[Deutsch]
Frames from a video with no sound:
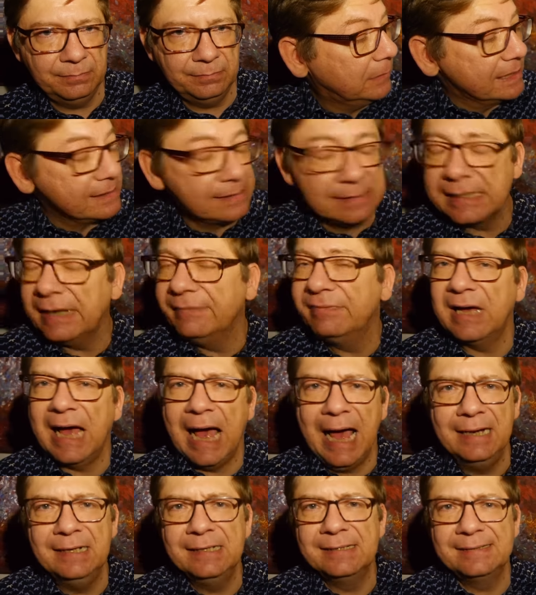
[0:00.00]
Es ist
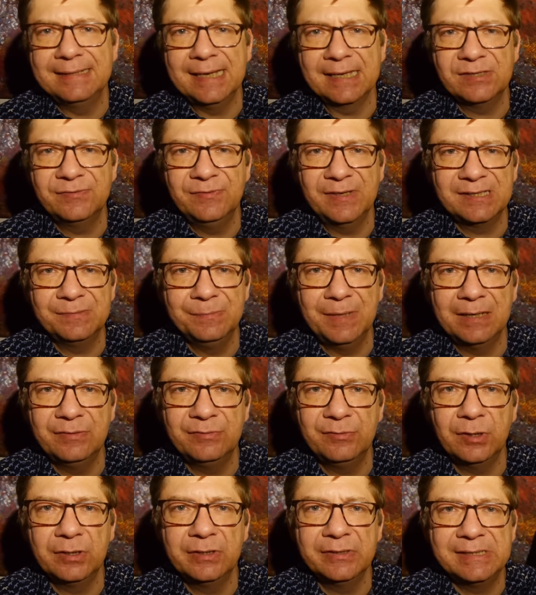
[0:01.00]
einfach alles das, was man
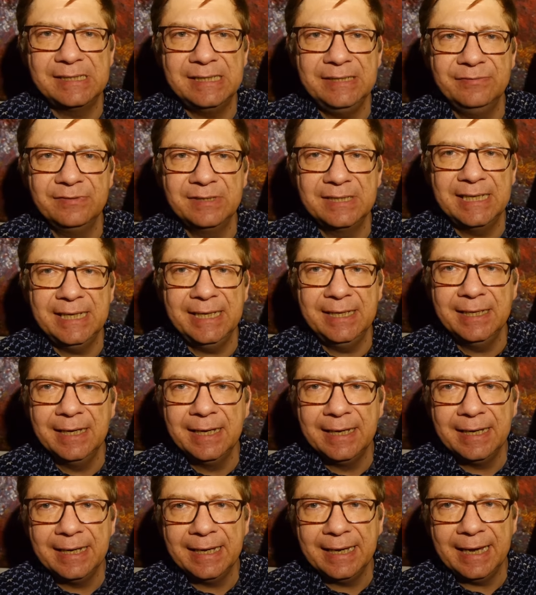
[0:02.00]
von Stephen King
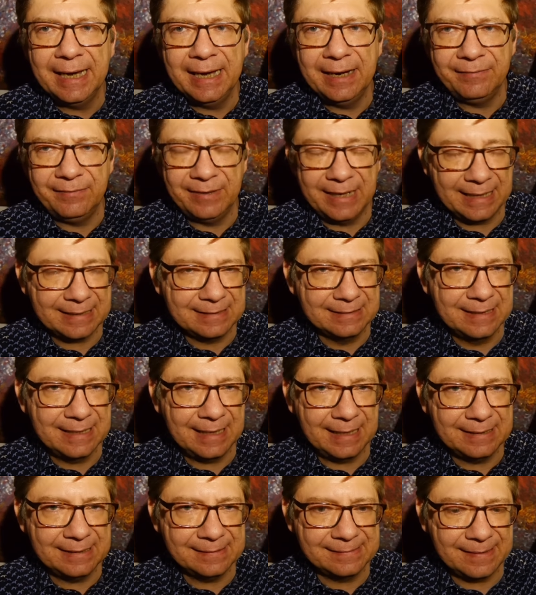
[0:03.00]
erwarten
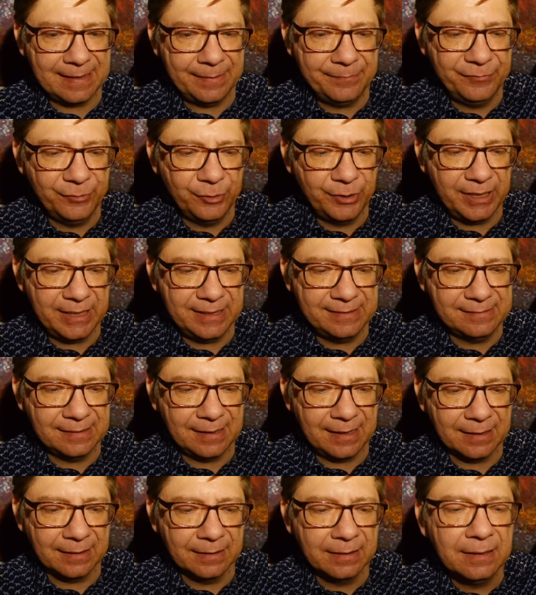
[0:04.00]
kann. Deshalb würde ich
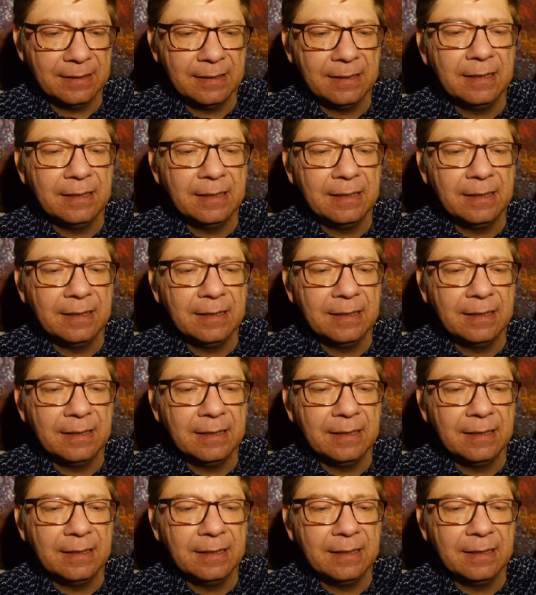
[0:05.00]
sagen,